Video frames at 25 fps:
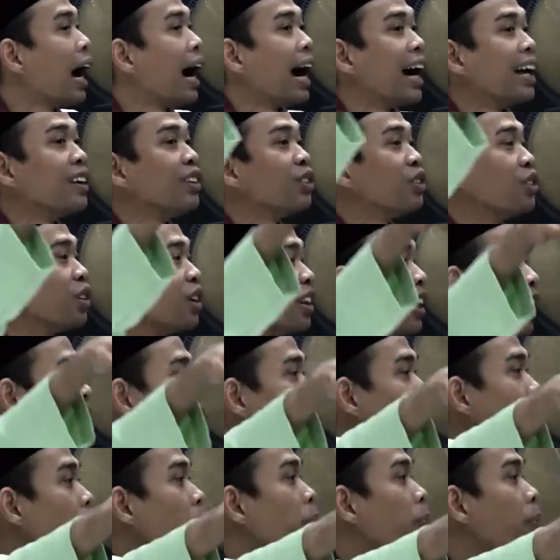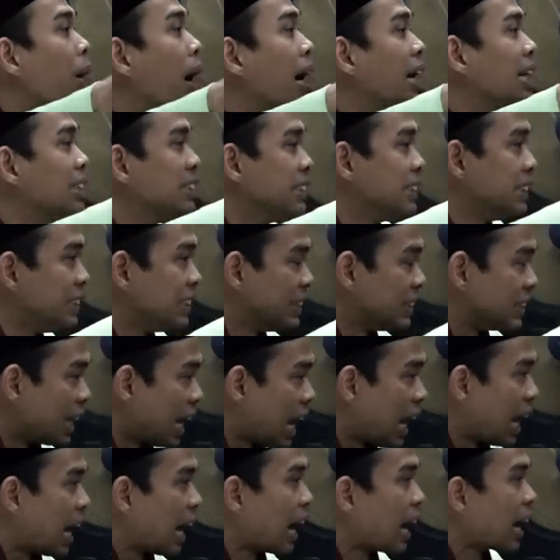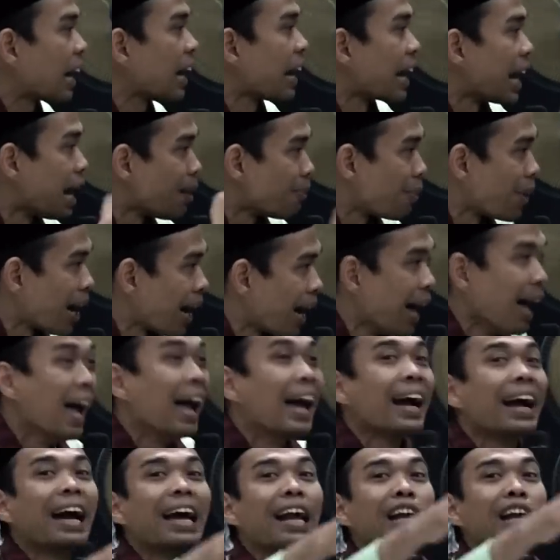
antrian panjang. Kenapa?